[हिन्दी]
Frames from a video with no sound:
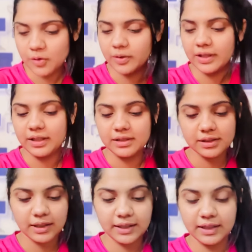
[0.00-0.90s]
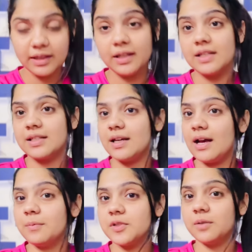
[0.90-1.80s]
गाइज हाय कैसे हैं
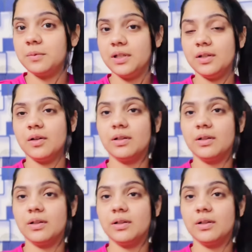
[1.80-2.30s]
आप सभी